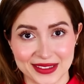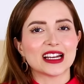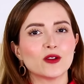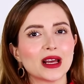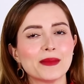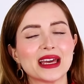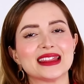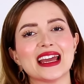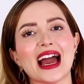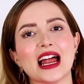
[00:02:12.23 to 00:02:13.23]

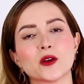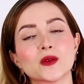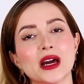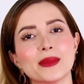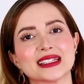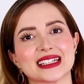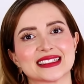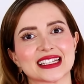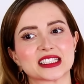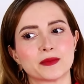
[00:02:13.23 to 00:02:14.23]
Seguramente alguna vez
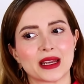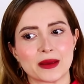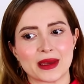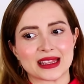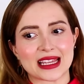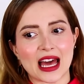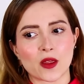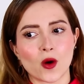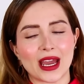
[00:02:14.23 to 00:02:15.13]
has experimentado